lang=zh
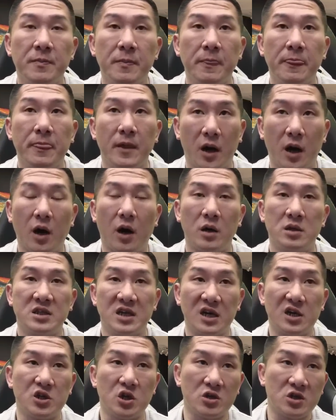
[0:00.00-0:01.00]
哦，这
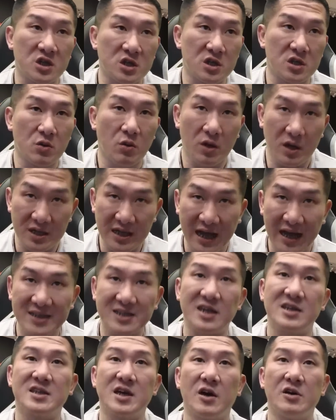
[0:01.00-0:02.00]
个就是我跟大家
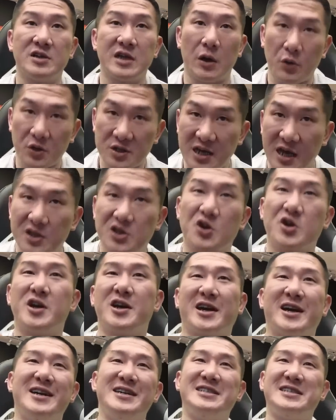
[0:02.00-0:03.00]
介绍一下，我现在就可以
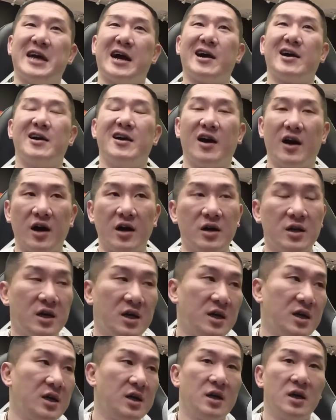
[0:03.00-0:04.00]
跟你讲哦，
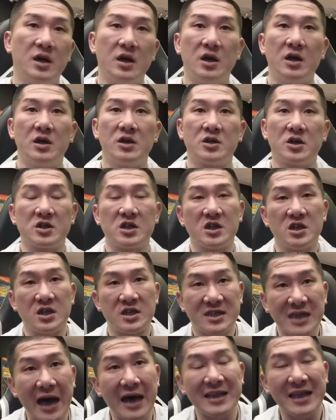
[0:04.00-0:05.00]
就是
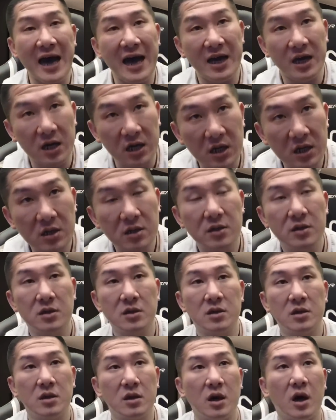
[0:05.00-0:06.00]
萨泰尔
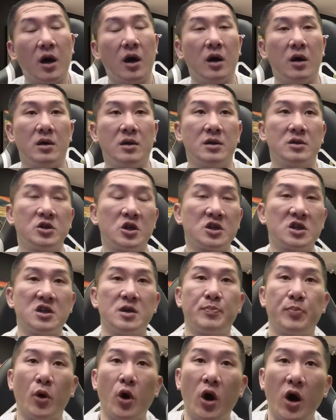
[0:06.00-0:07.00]
哦，就是
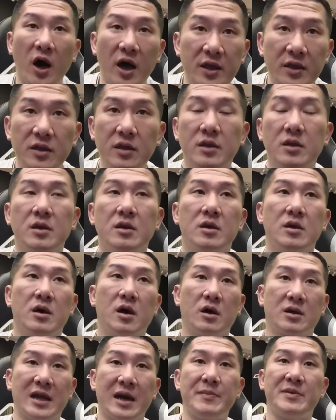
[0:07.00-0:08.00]
伯恩
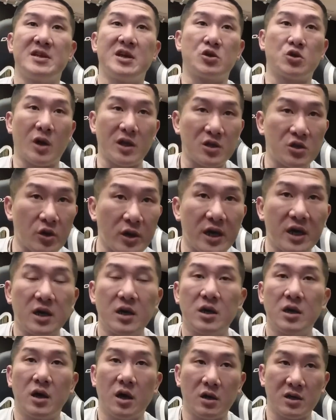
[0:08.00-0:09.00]
哦，他们的团
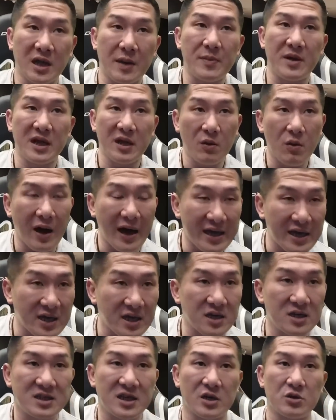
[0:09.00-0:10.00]
队哦，他们另外一
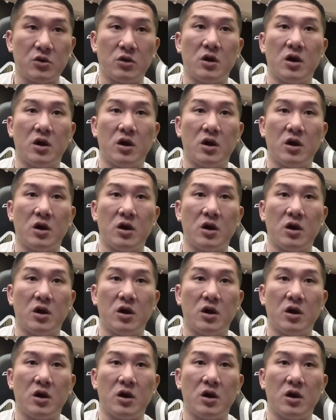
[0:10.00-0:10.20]
个叫做